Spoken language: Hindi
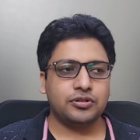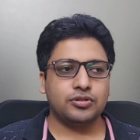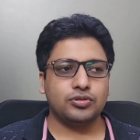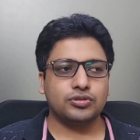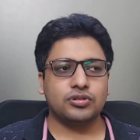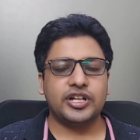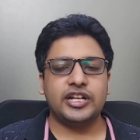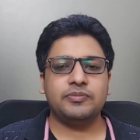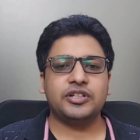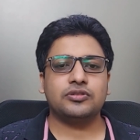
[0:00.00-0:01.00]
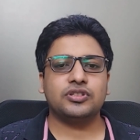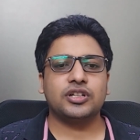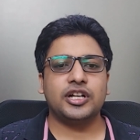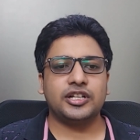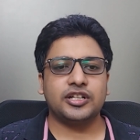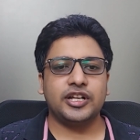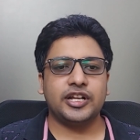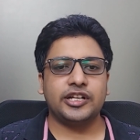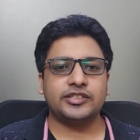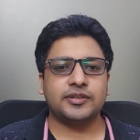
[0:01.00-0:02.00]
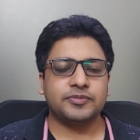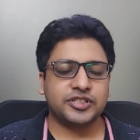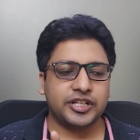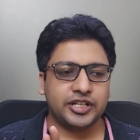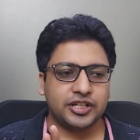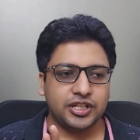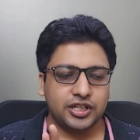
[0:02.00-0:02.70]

तो उसको दिल्ली मेट्रो से कनेक्ट करने के लिए सबसे